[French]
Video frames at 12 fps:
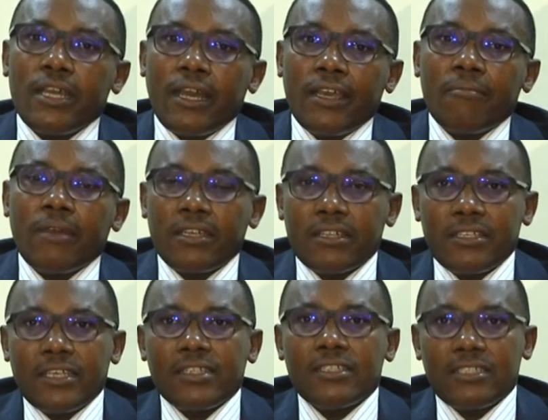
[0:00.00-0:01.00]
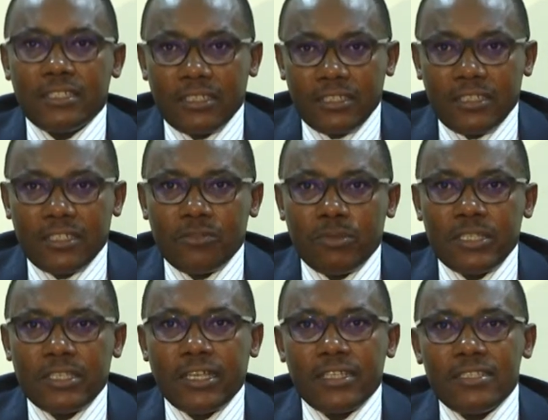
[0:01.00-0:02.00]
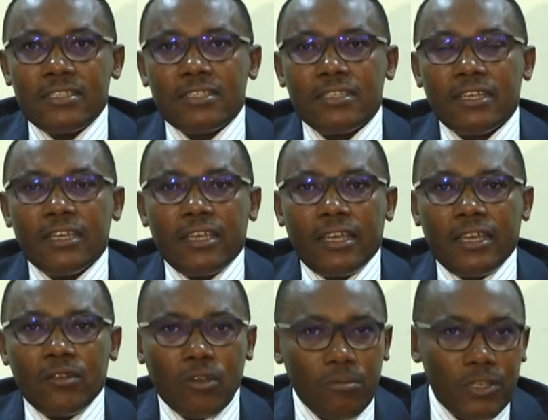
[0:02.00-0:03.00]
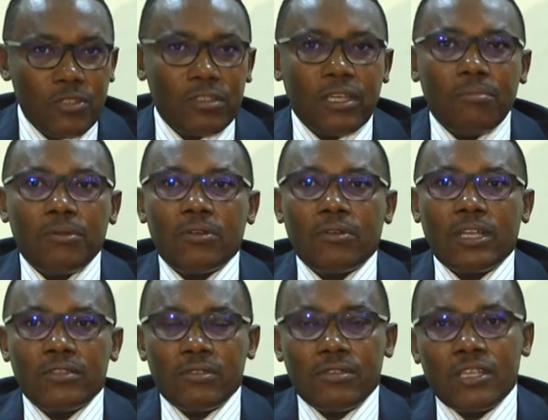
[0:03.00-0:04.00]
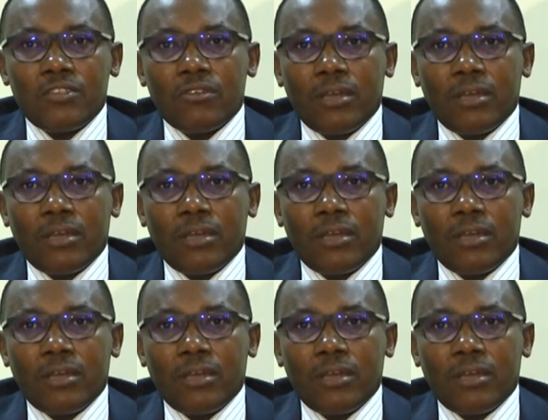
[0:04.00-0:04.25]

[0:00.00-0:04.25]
a un manque de chirurgiens spécialistes. Et nous remercions d'abord l'association